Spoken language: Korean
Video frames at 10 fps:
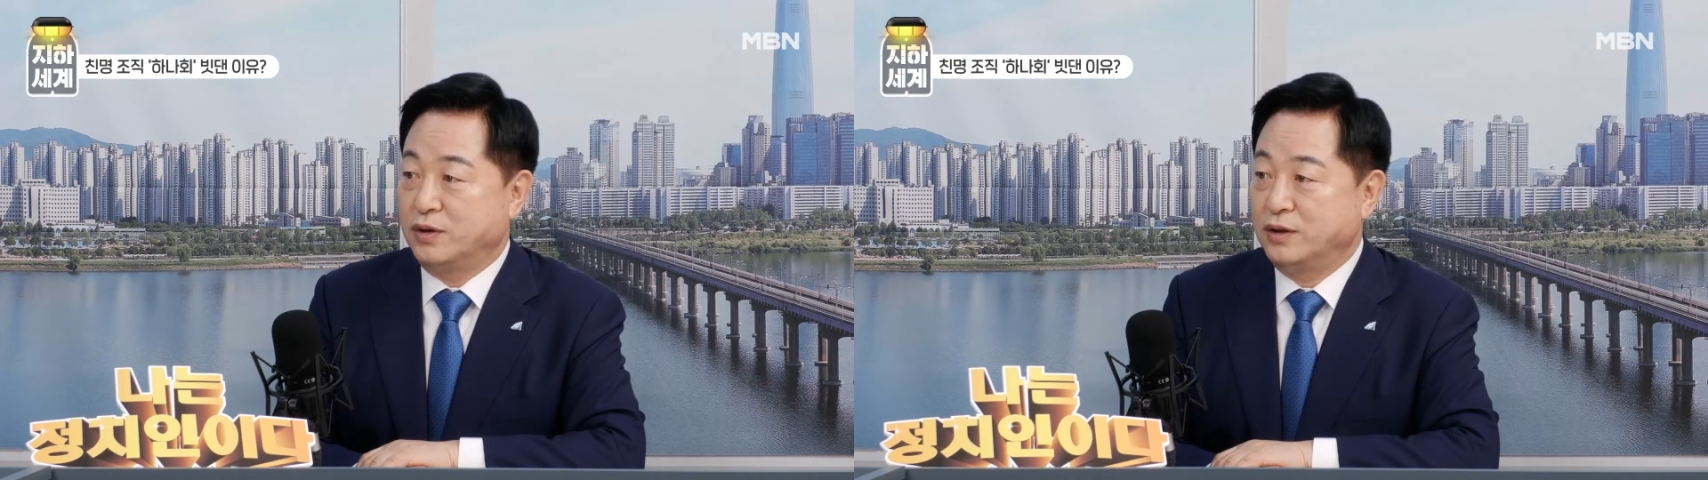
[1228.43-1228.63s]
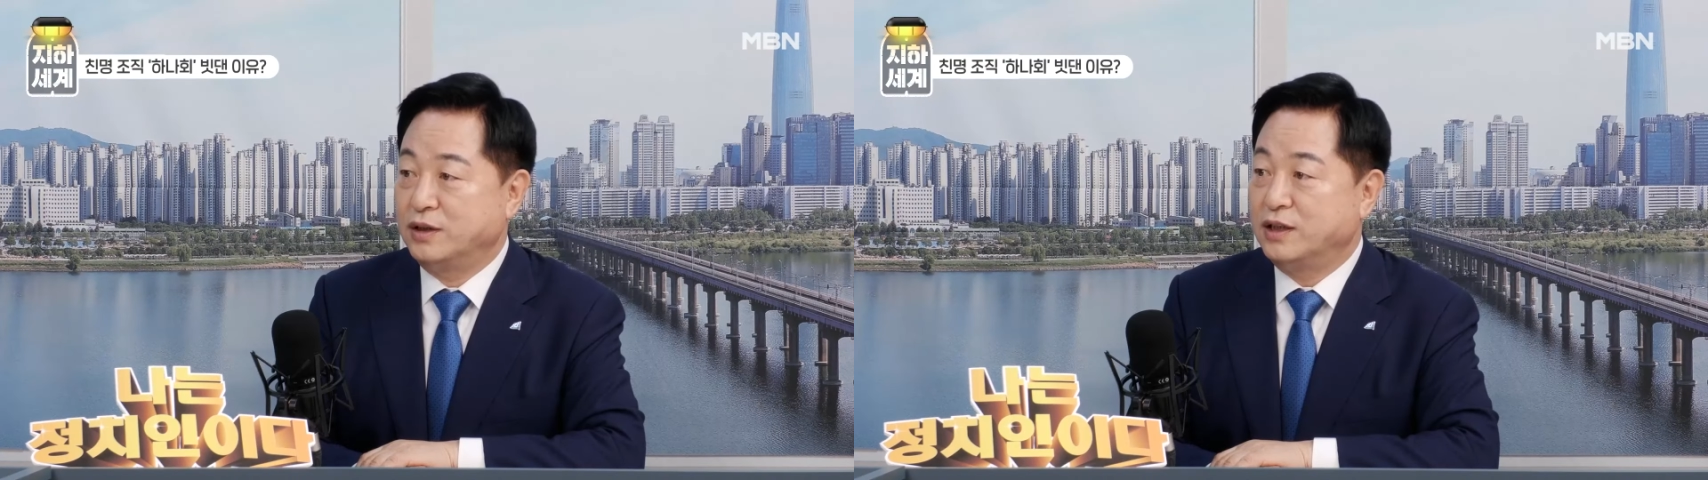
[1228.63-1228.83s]

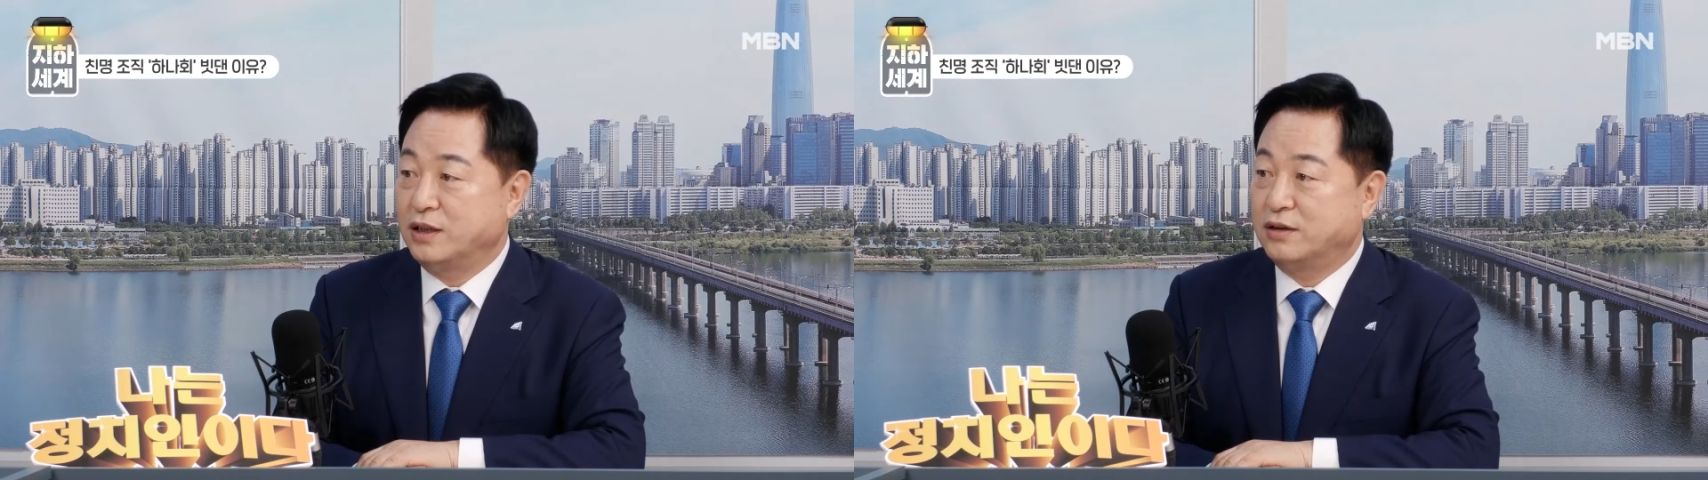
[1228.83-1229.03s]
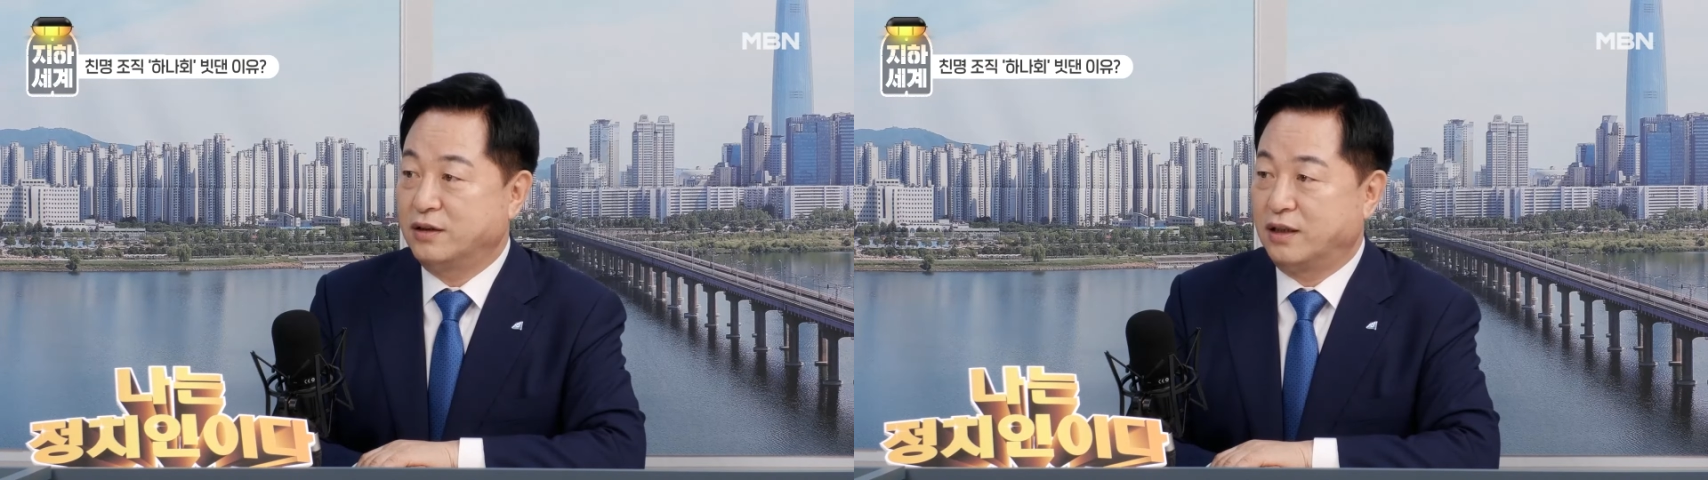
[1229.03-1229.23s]
인연이
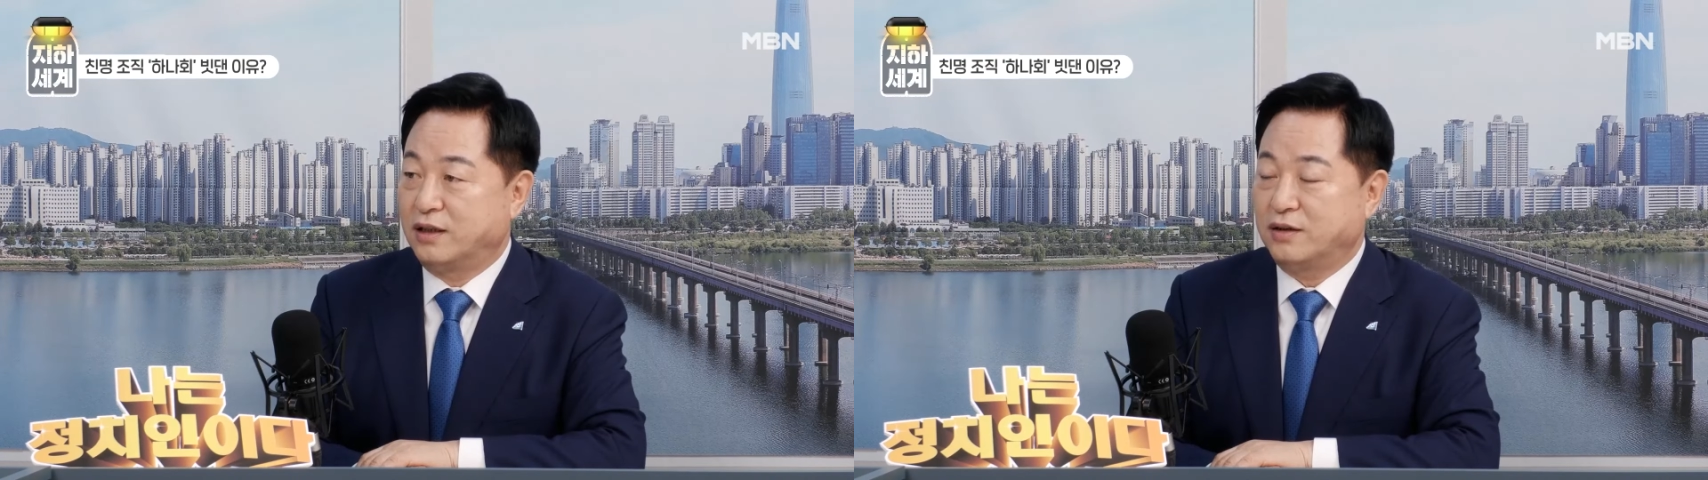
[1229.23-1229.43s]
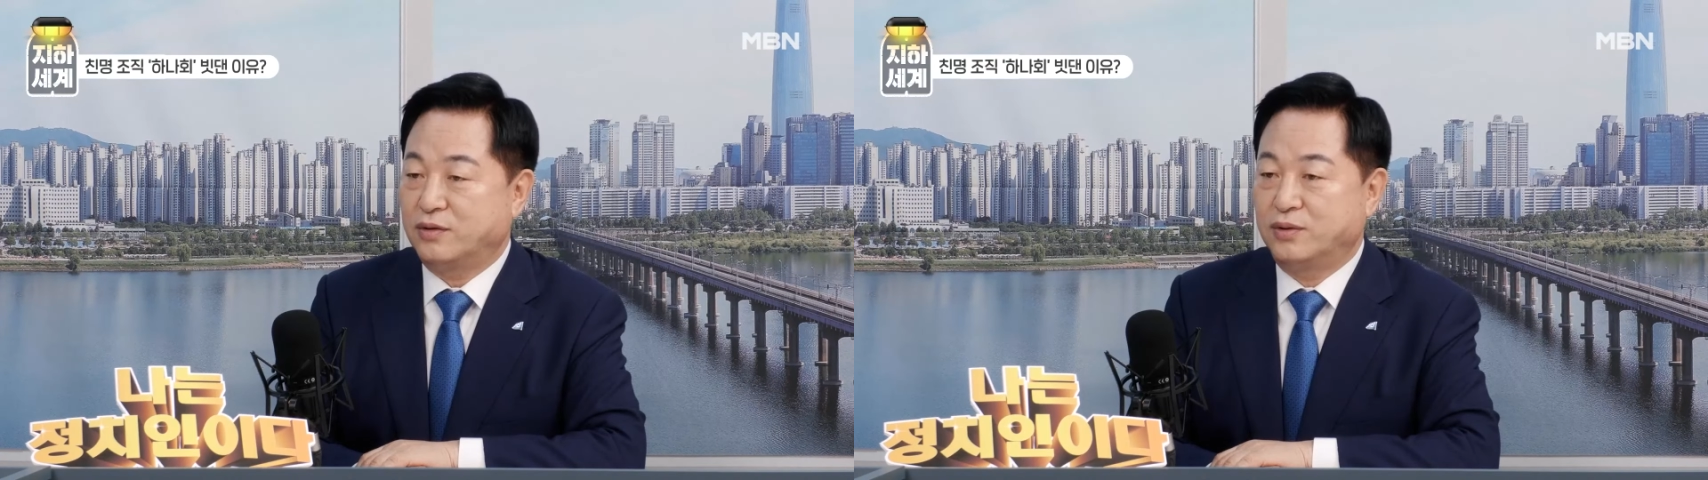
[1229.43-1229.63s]
있거나 네.